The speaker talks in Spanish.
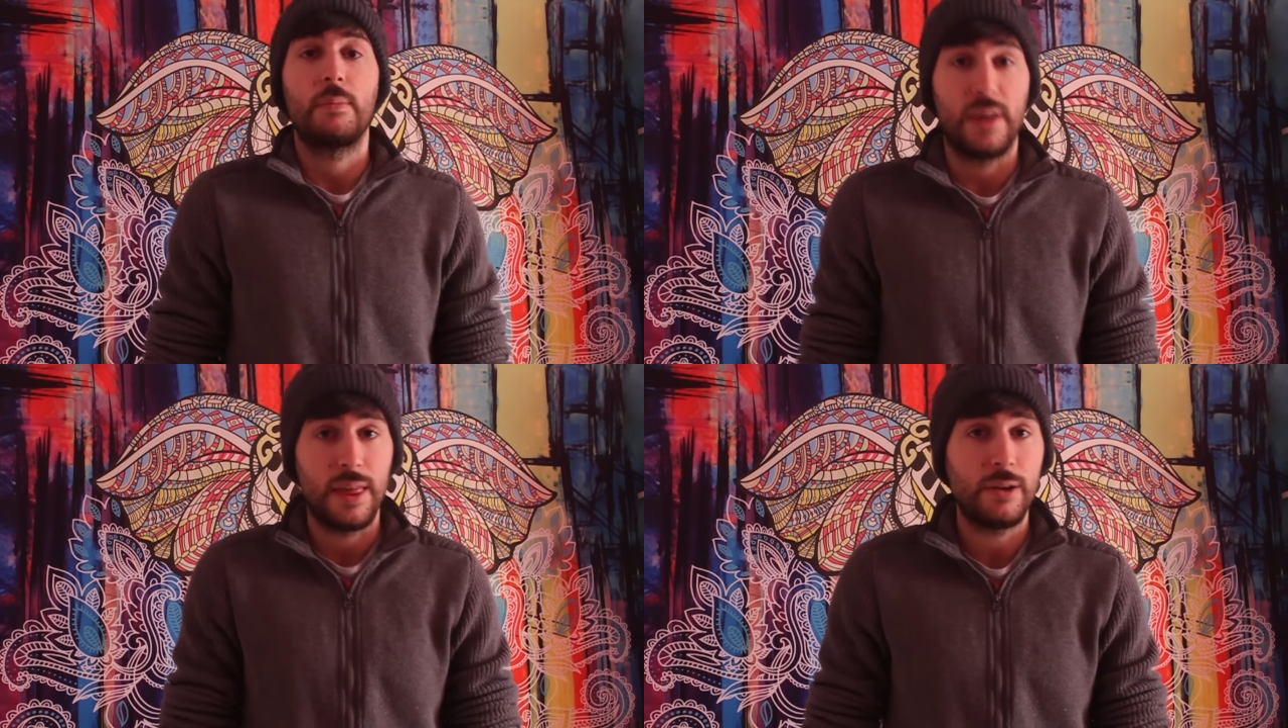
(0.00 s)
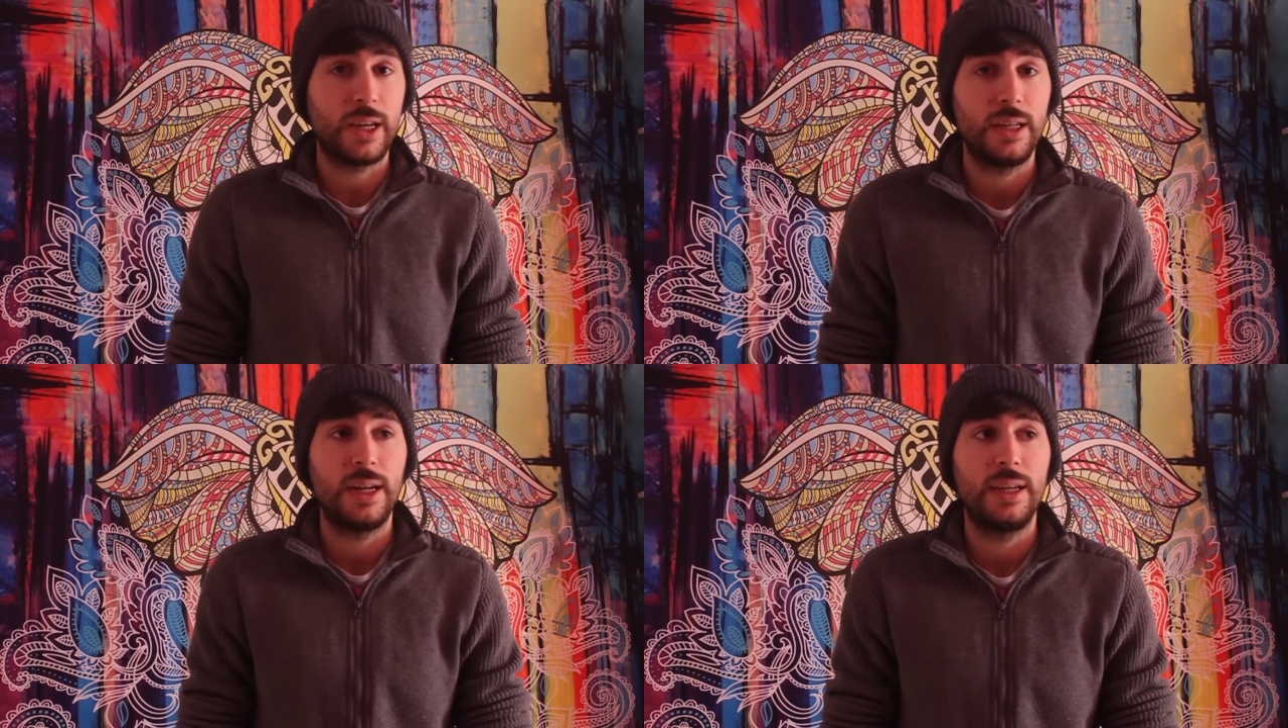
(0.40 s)
Mi idea
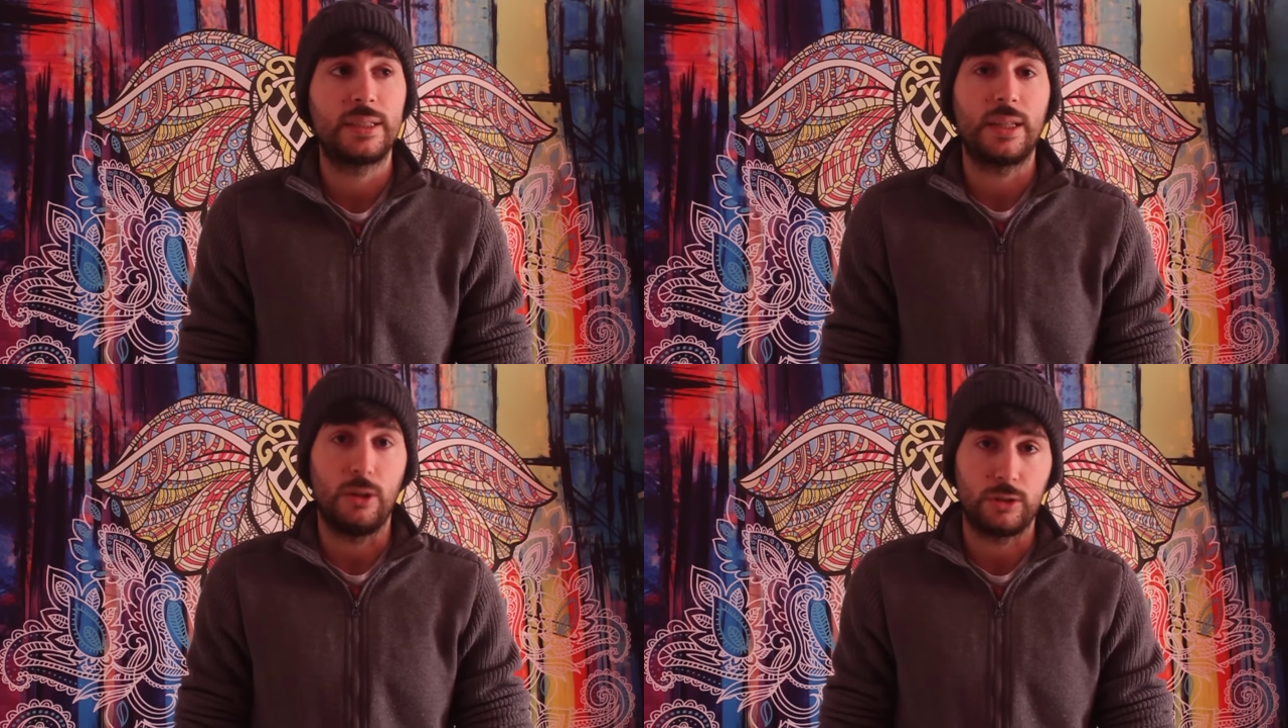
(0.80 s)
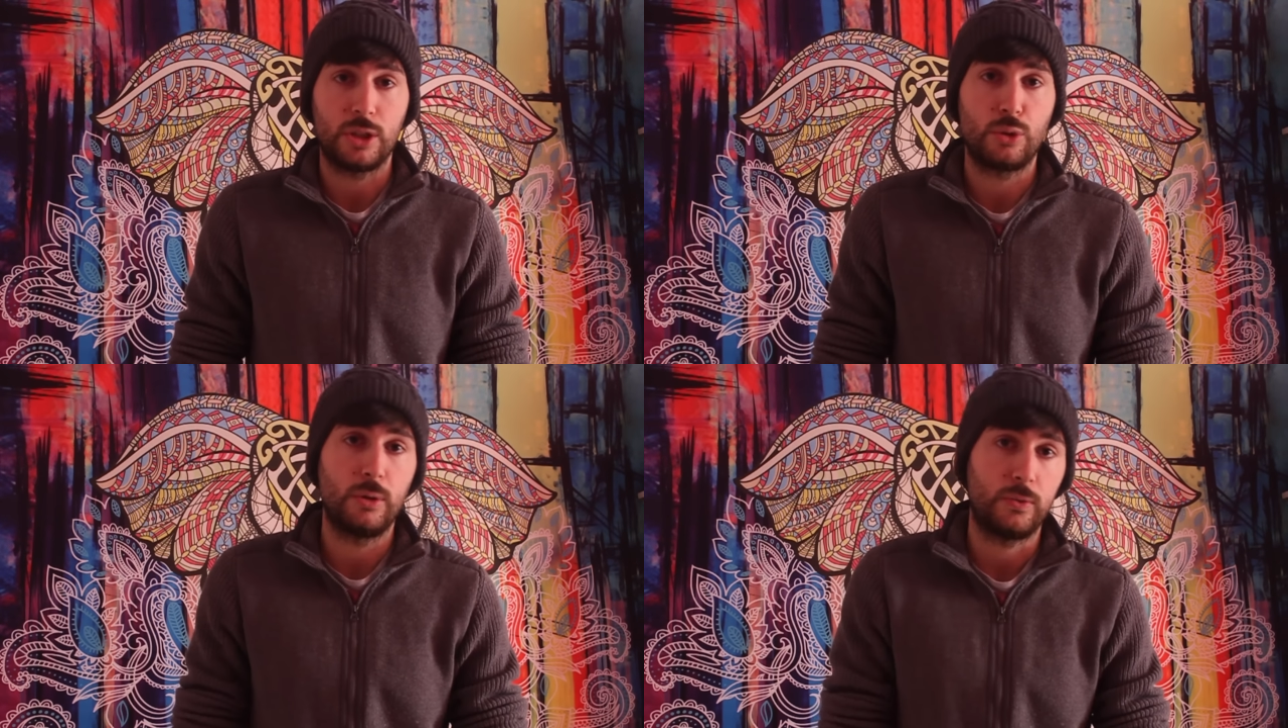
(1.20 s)
original es que los
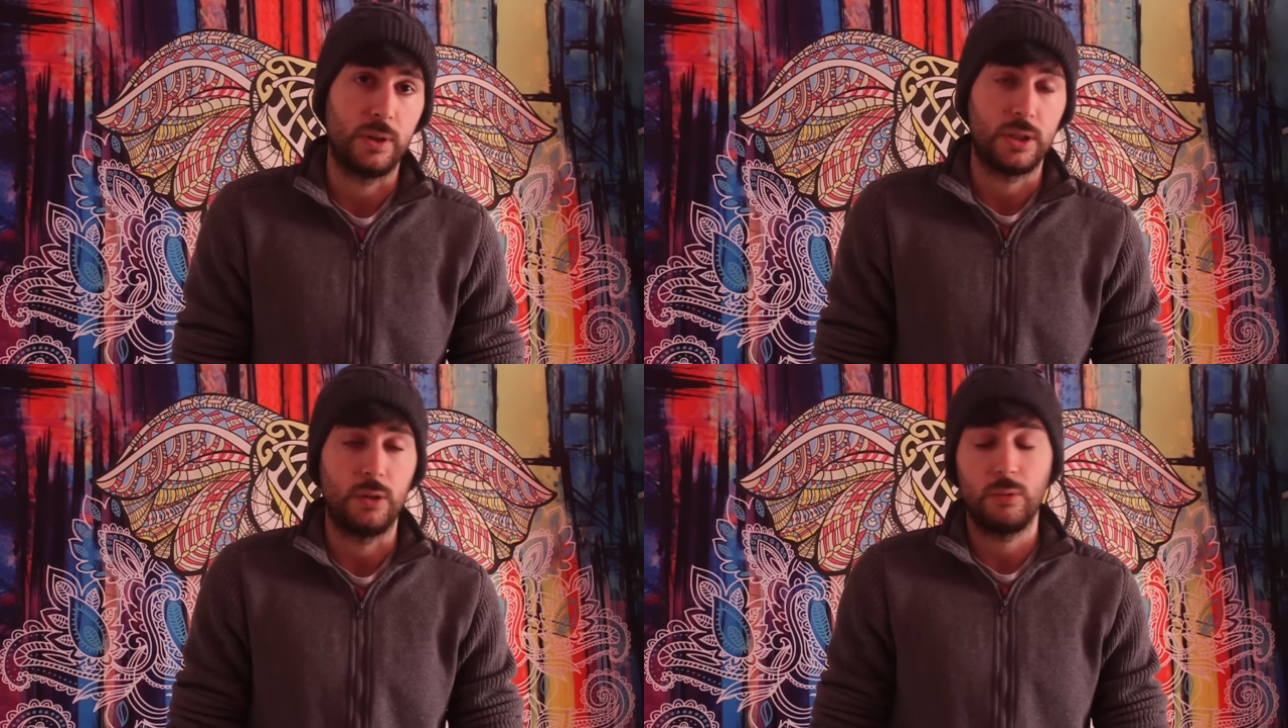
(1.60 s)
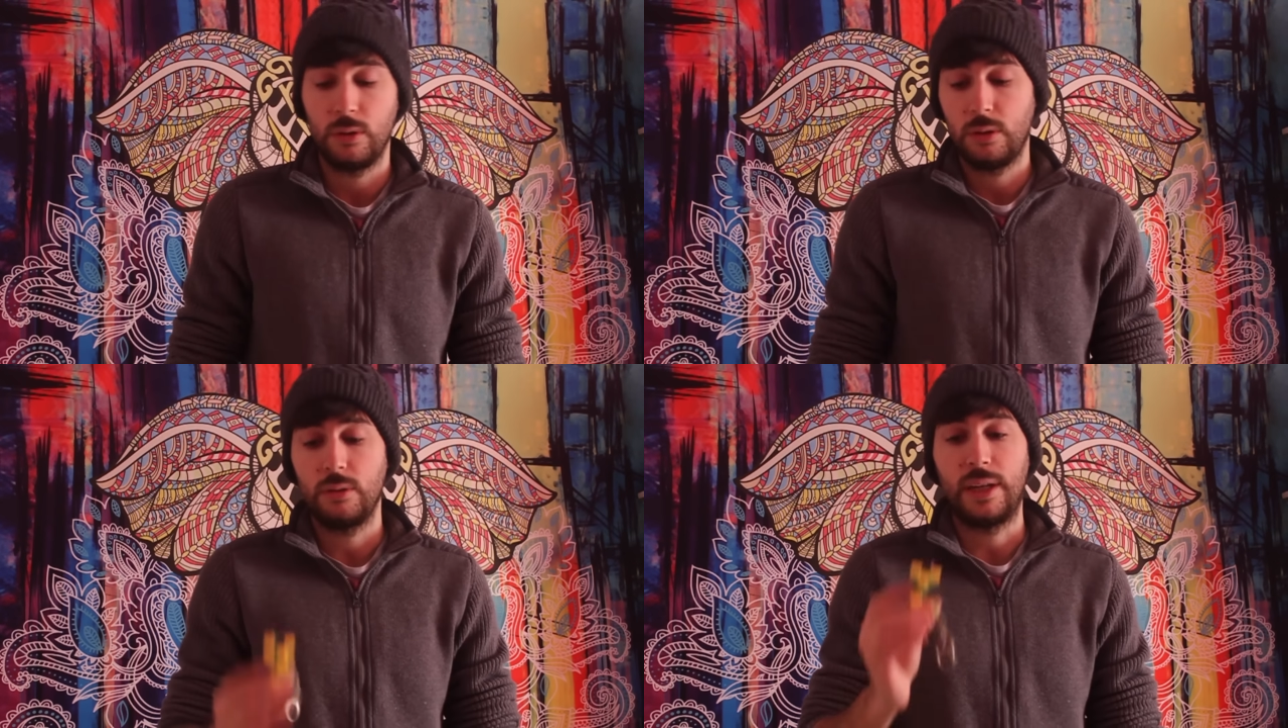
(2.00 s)
tres cubos fuesen uno,